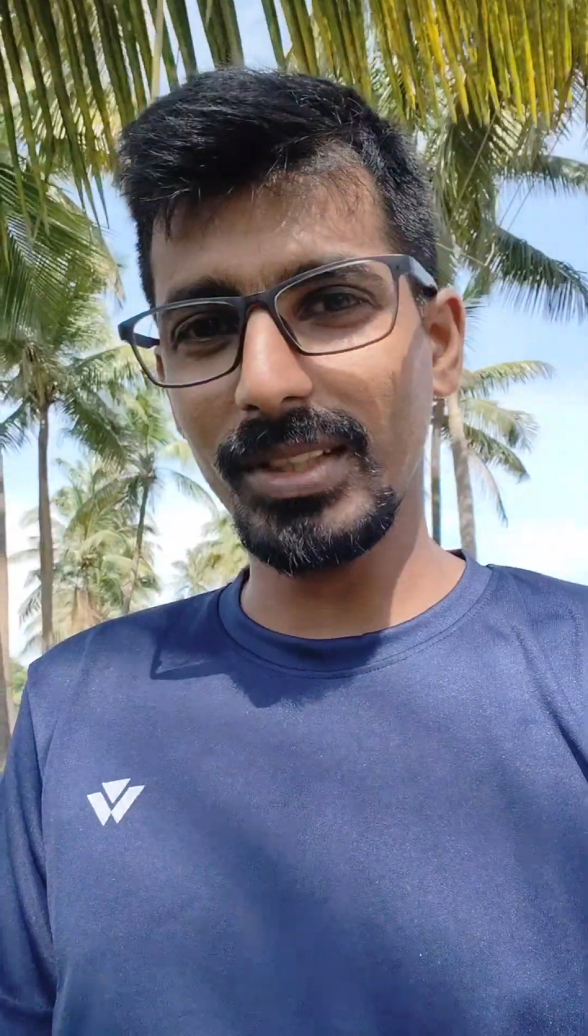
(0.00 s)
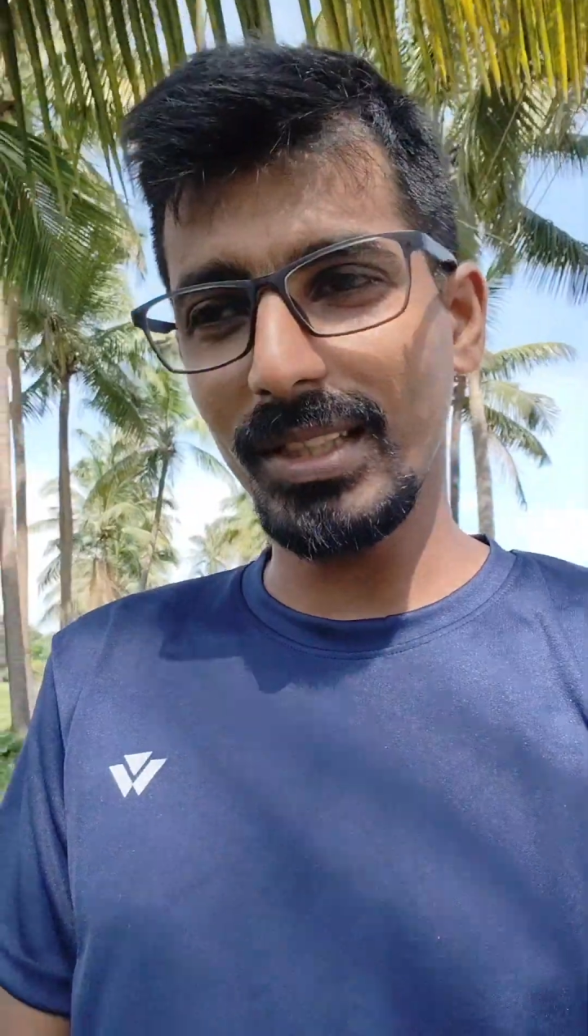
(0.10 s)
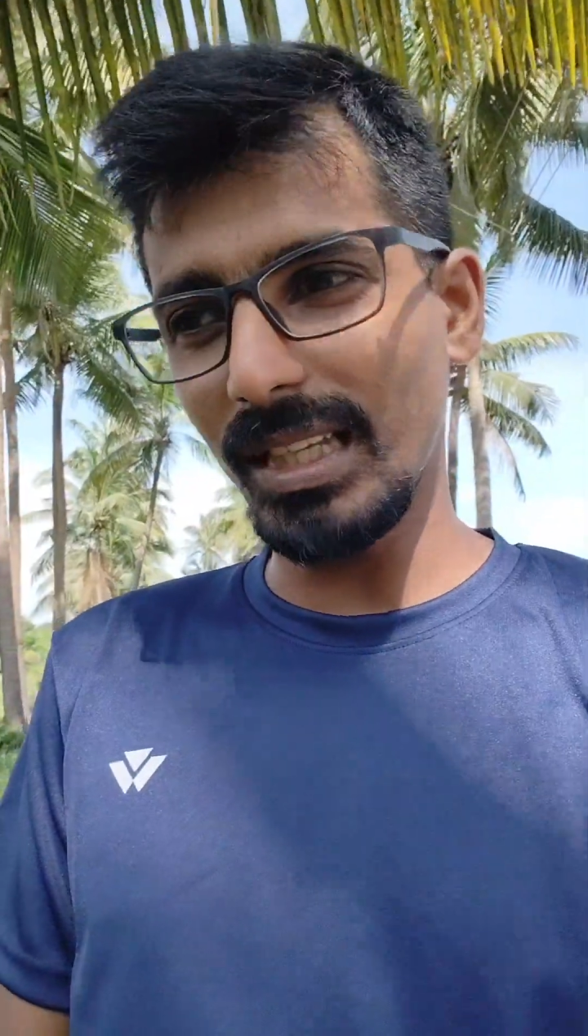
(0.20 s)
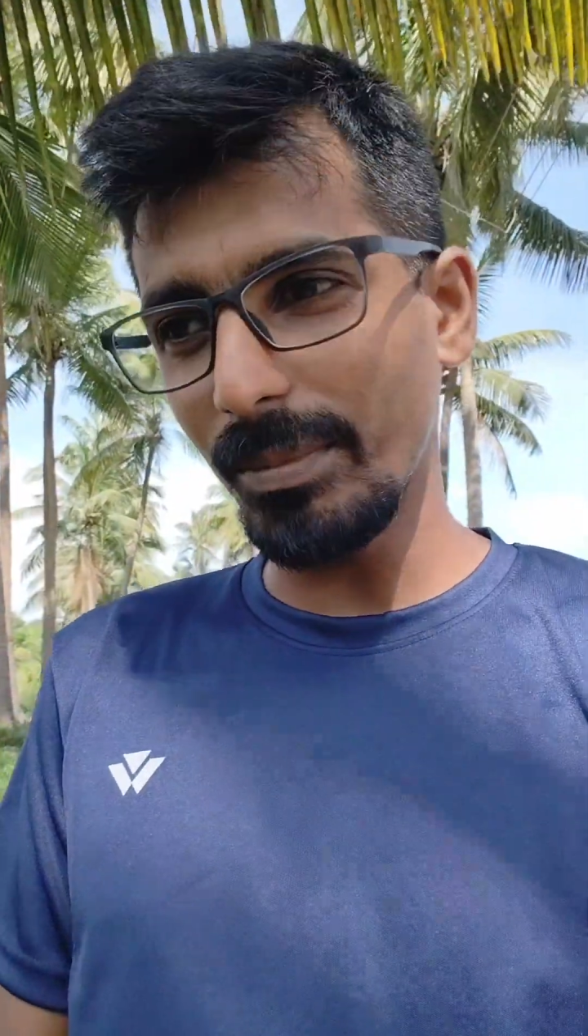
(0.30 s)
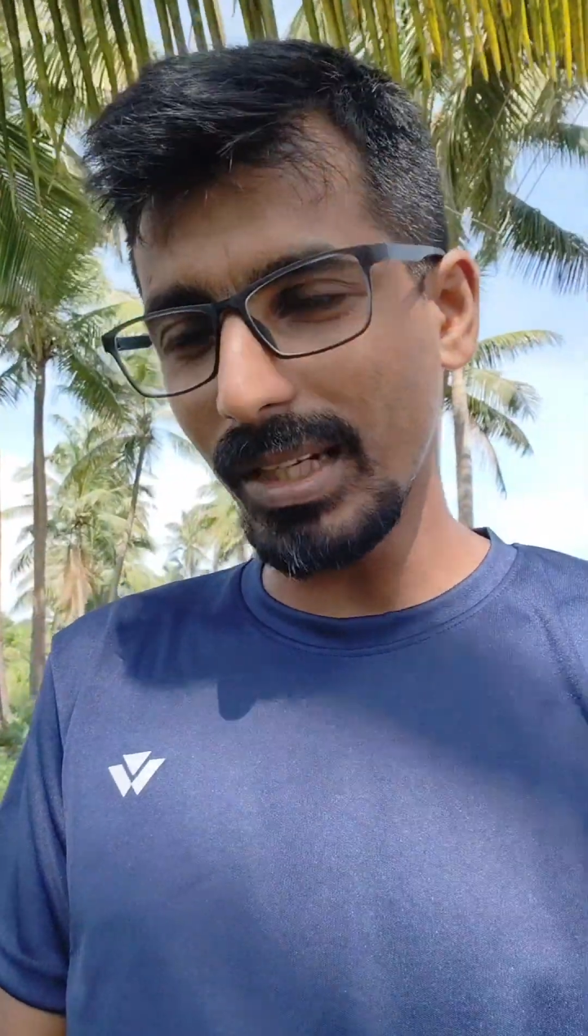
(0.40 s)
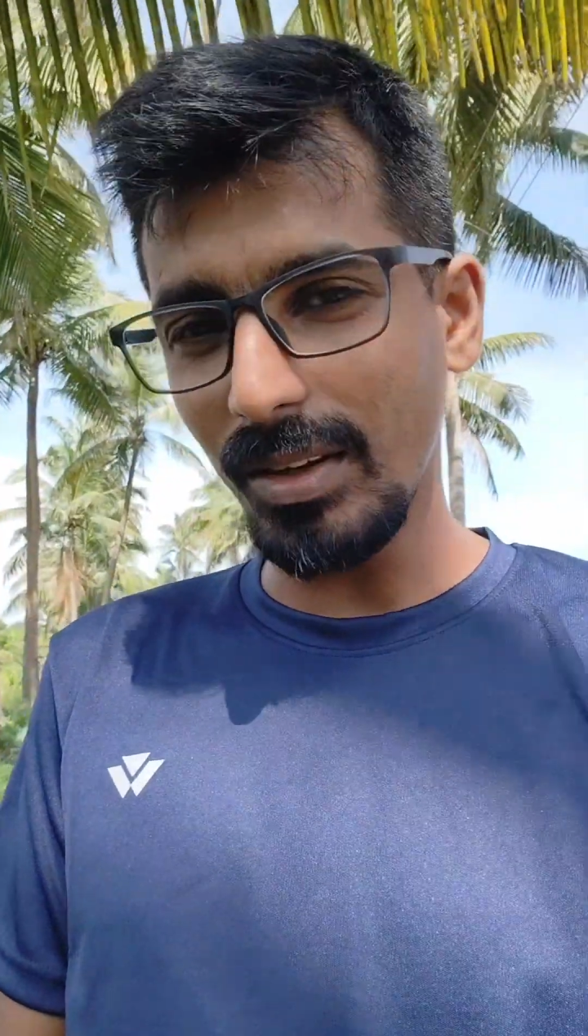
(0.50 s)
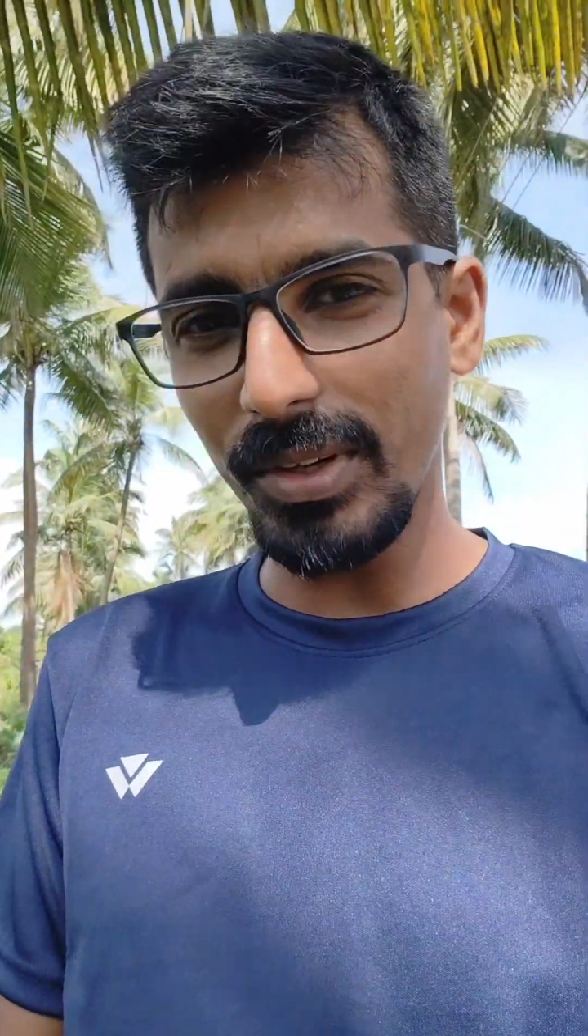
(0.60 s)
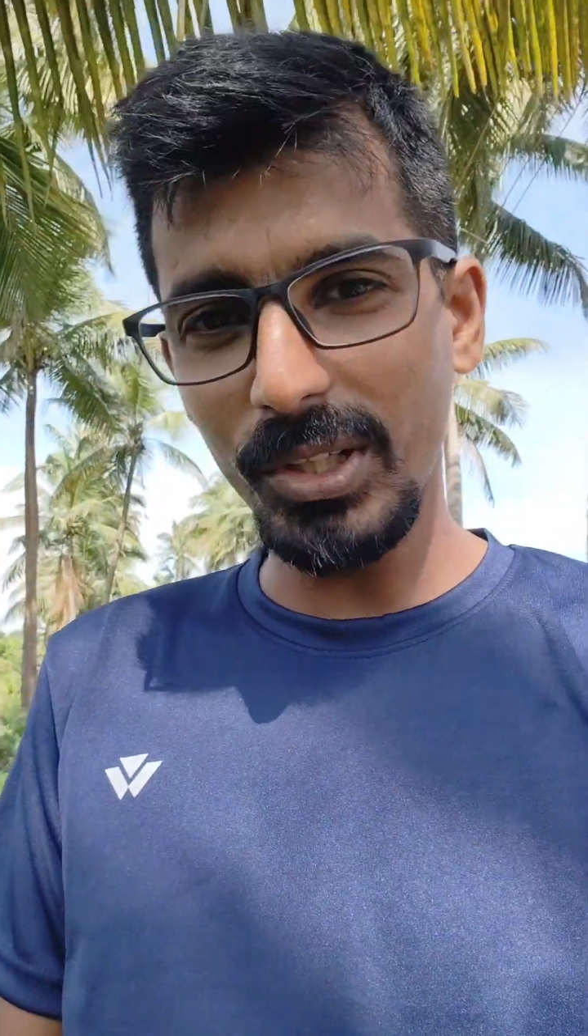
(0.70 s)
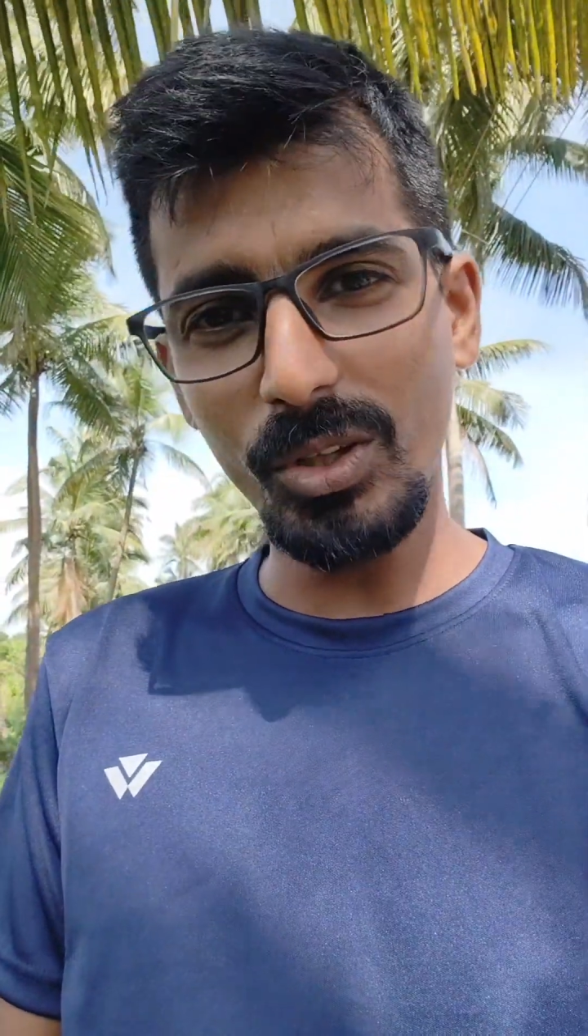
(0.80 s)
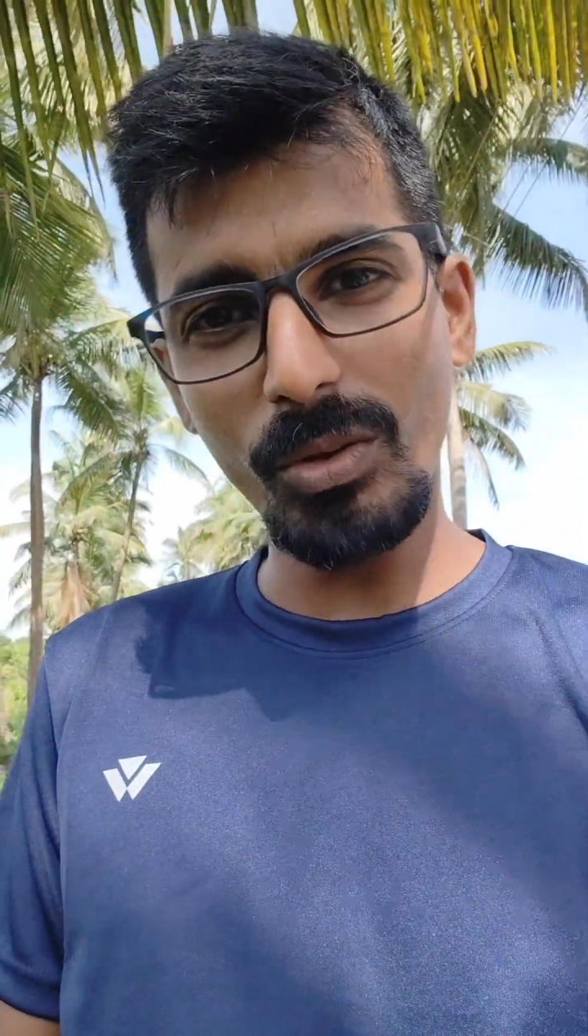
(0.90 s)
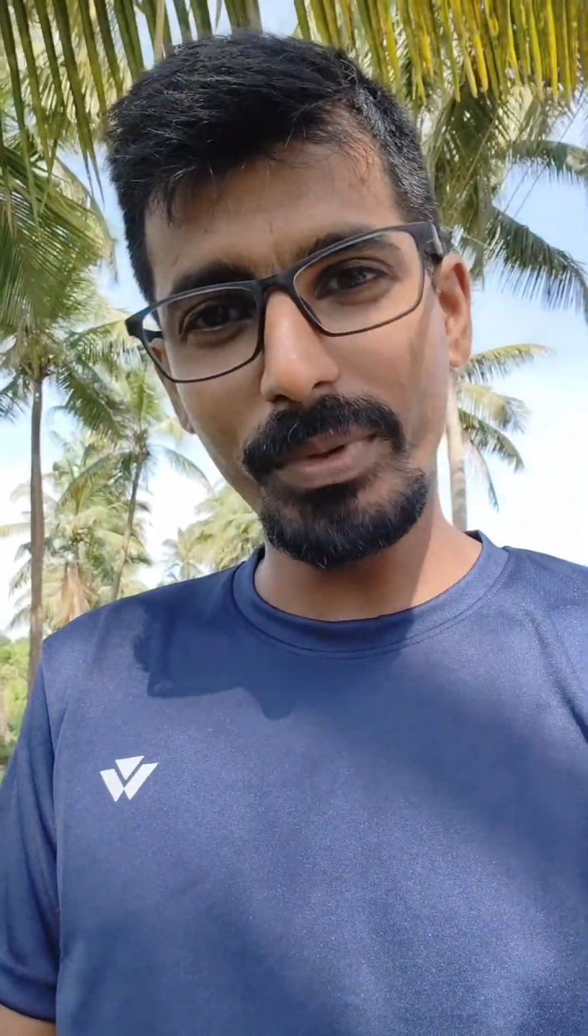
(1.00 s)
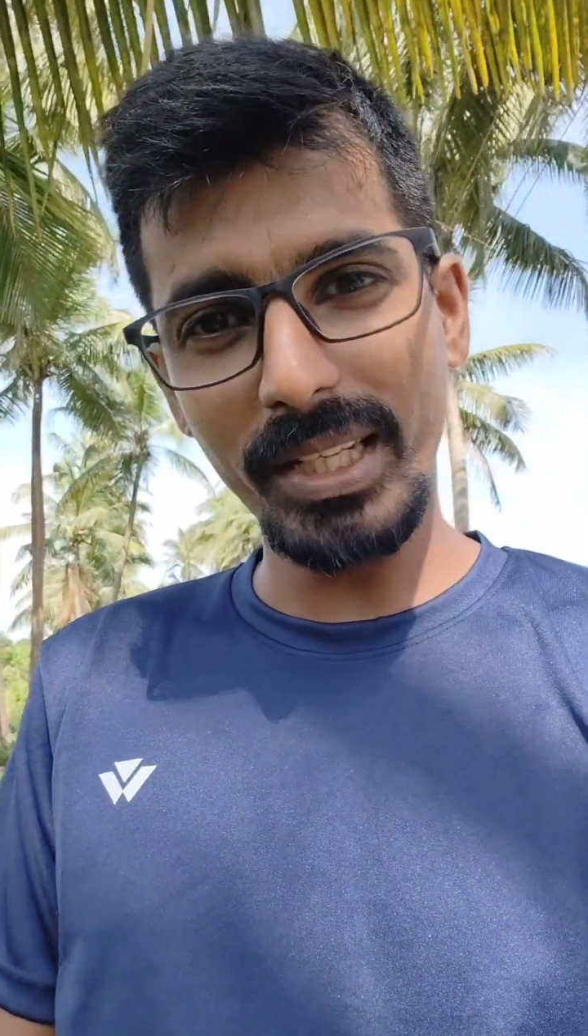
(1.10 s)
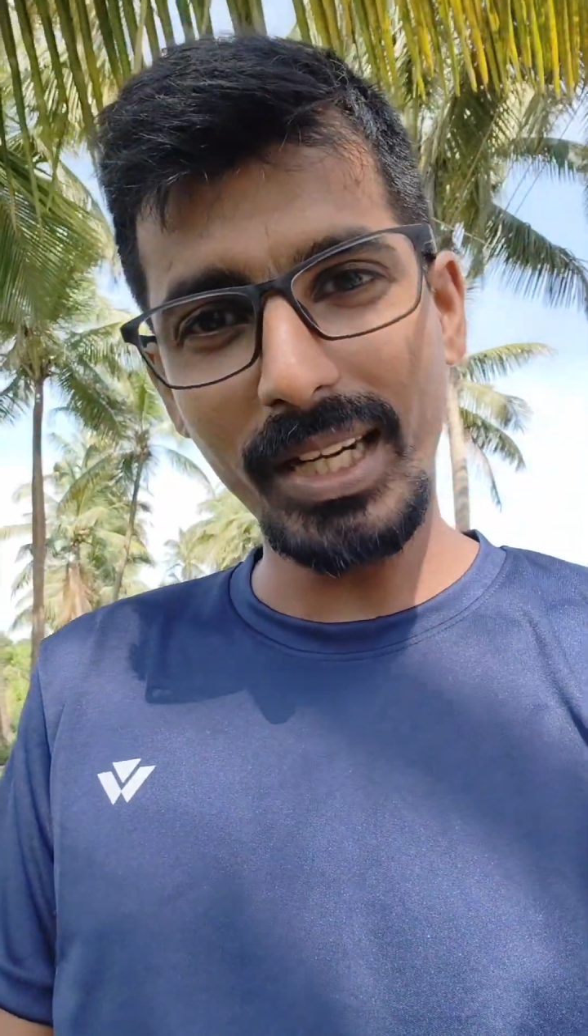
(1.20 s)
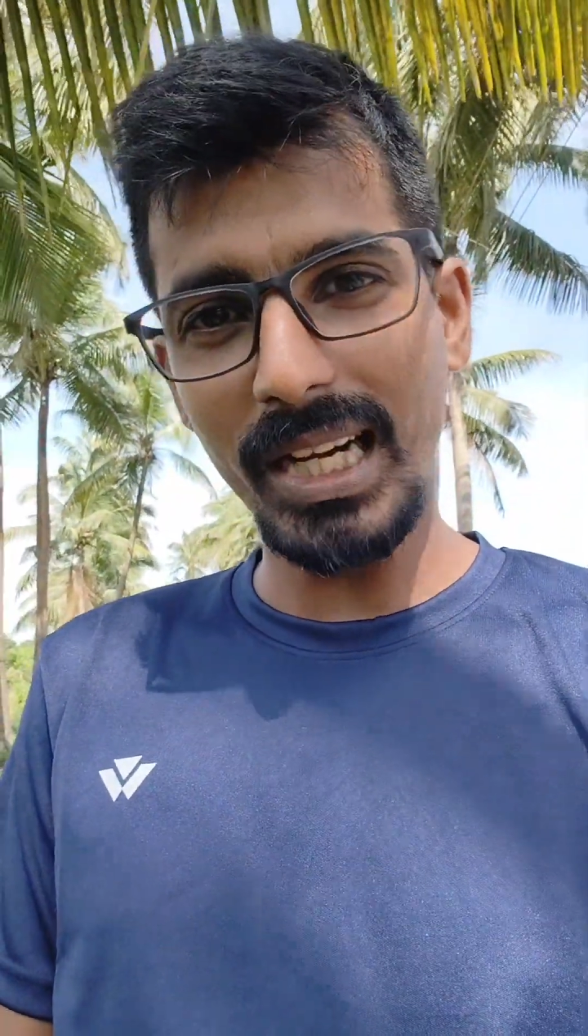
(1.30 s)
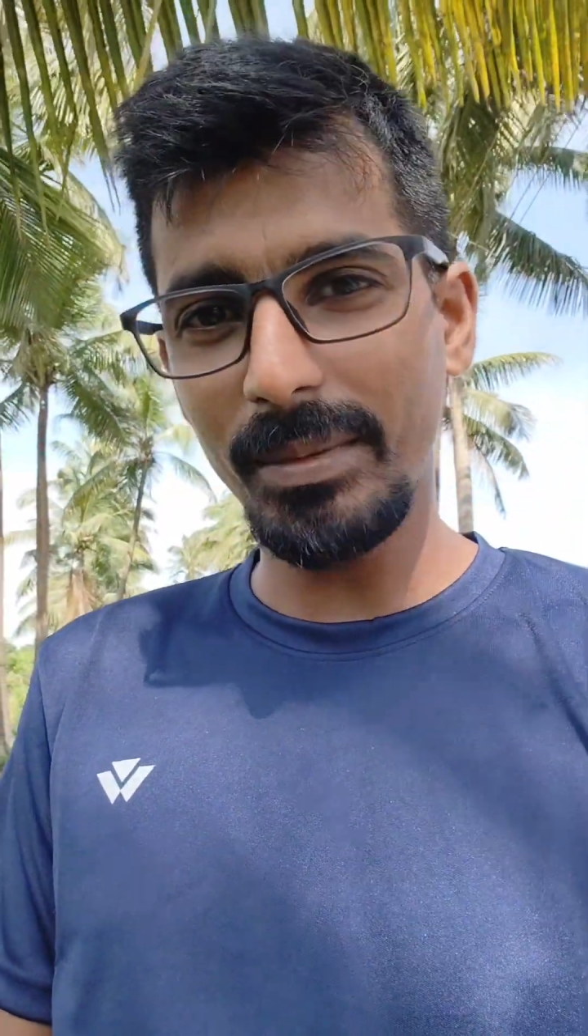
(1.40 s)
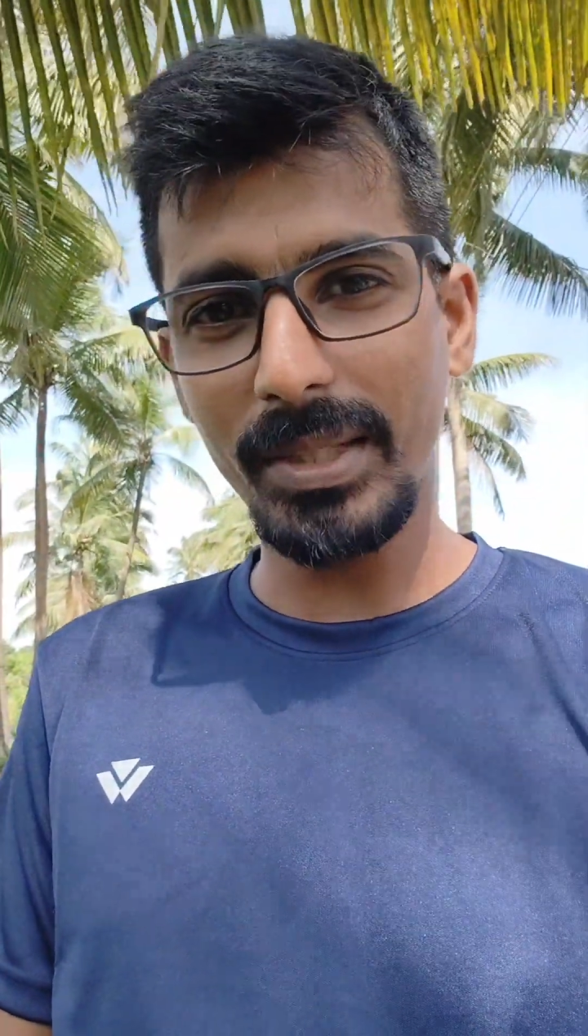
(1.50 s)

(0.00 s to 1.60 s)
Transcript: ये मेरा वीडियो मेरी गाड़ी